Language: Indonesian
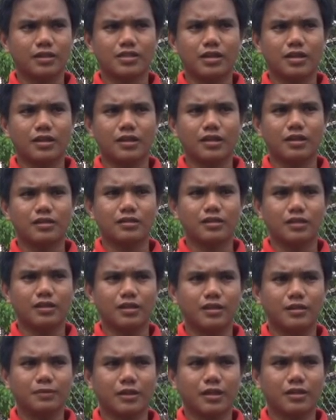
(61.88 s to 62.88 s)
kesadaran
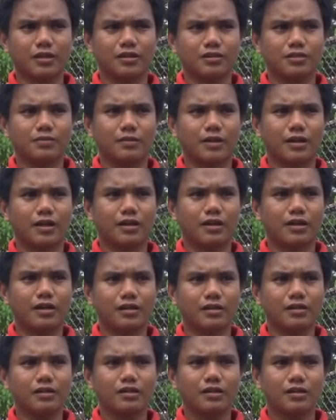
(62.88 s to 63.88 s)
sendiri parkir
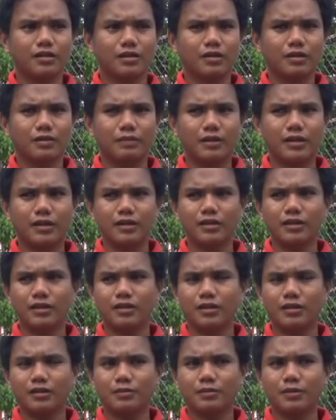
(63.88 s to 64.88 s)
sembarangan padahal
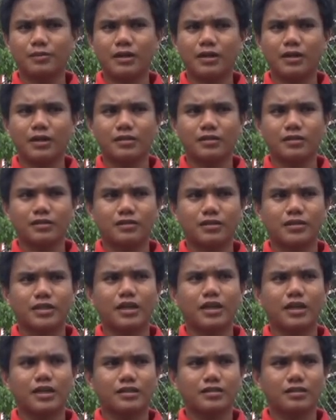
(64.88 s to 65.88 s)
ini memakan
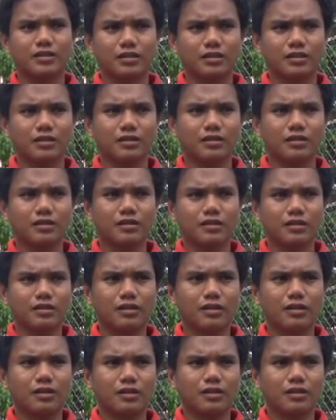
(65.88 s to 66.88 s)
jalan sih
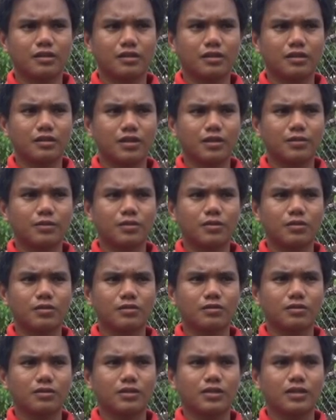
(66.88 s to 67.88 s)
hmm. ya kita
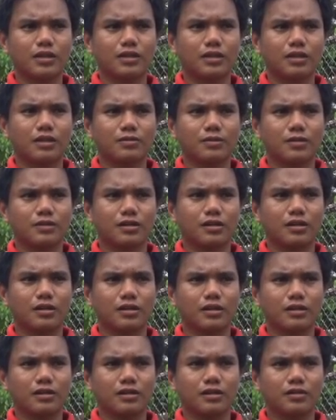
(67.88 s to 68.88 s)
mohon untuk kesadaran
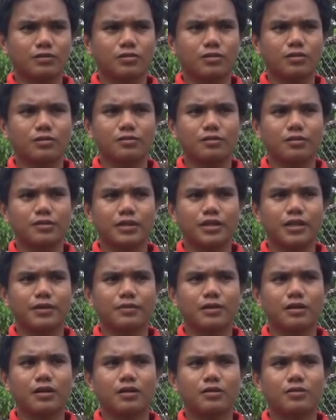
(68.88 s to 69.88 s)
masyarakatnya untuk tidak
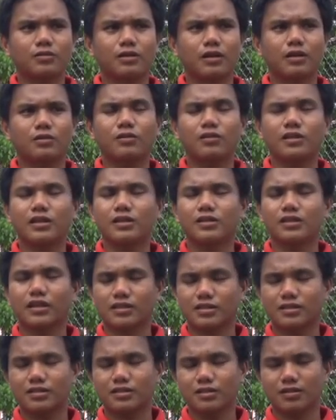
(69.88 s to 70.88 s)
mengganggu lalu
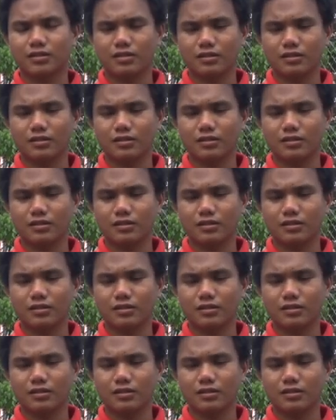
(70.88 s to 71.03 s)
lintas